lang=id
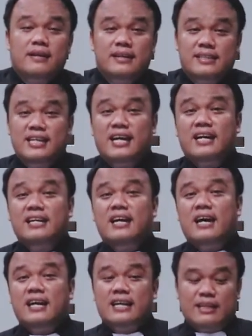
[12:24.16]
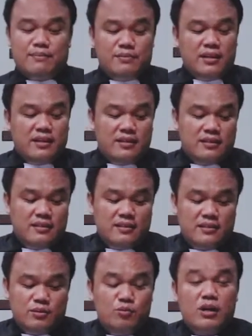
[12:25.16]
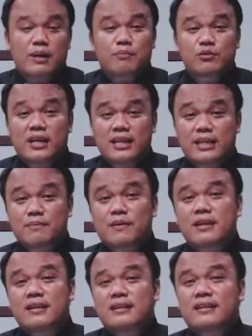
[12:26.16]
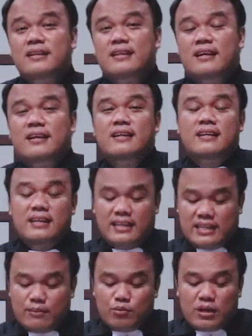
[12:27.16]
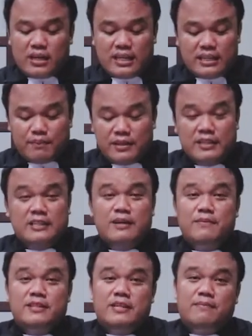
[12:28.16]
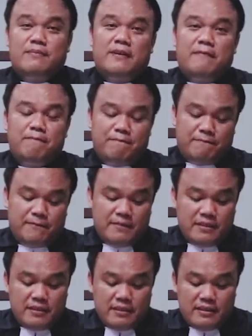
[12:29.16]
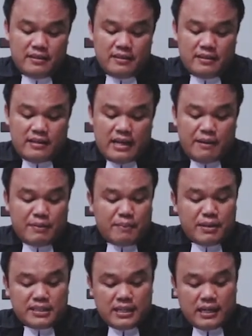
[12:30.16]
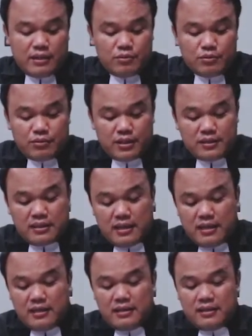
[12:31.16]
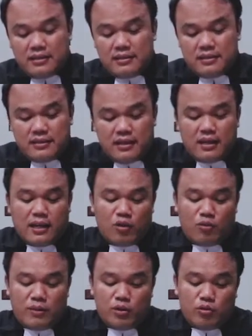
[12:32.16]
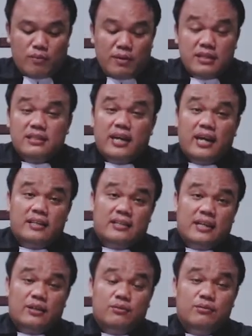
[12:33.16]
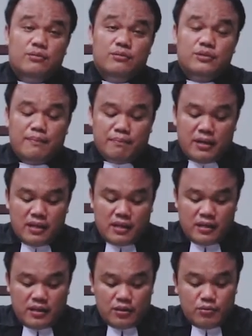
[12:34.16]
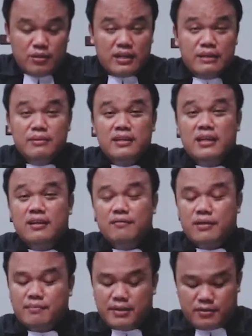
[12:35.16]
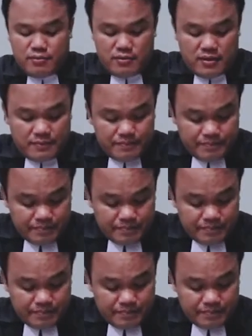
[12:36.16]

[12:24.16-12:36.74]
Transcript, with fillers: Disediakan ya Alkitabnya, semua kan punya Alkitab kan? Nah, kita buka Alkitab kita sama-sama. Amang bacakan untuk kita dari Roma 12 ayat 1 sampai dengan ayat 2 demikian firman Tuhan.